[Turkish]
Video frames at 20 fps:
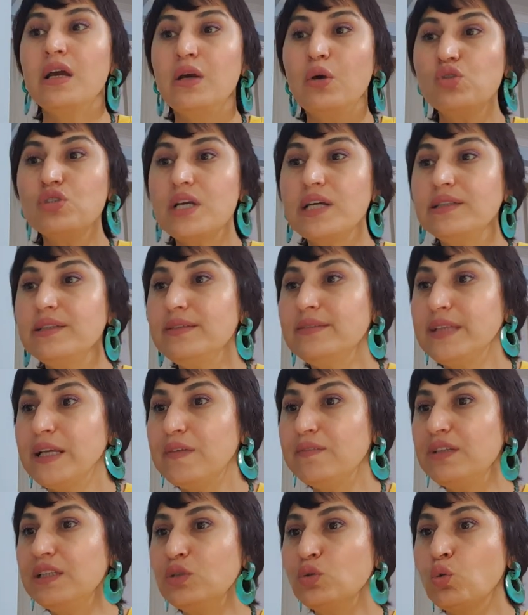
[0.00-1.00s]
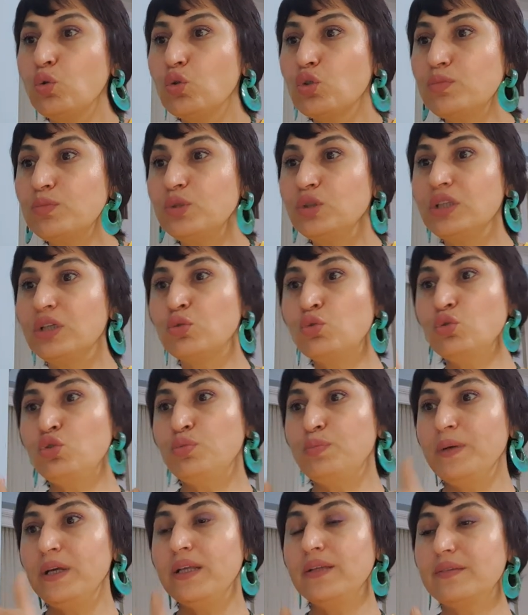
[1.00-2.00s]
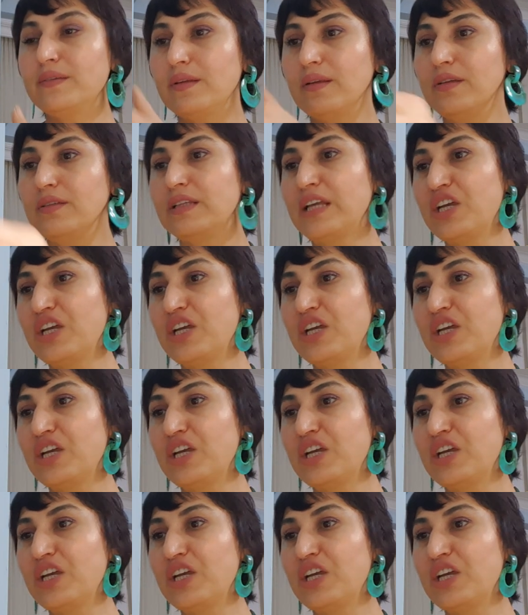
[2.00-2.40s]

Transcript: Özellikle devlet kurumunda rütbe e,